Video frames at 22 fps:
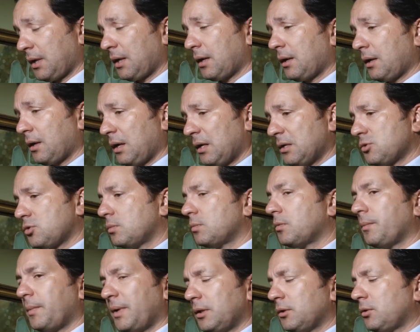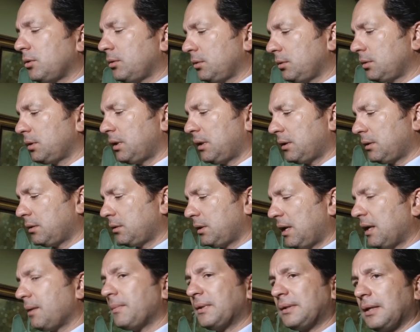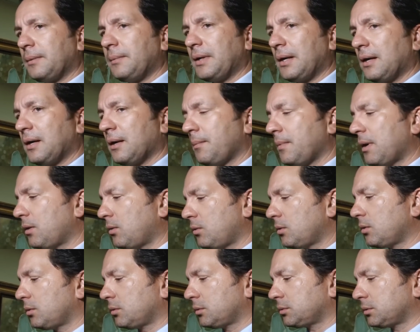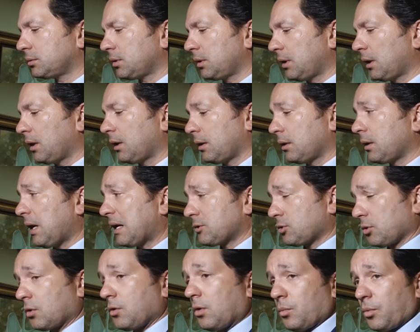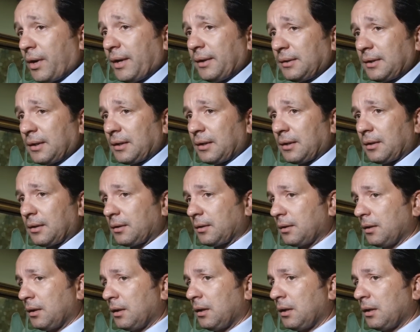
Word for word: Eh, en su momento, eh, déjenme terminar nada más unos casos como este que,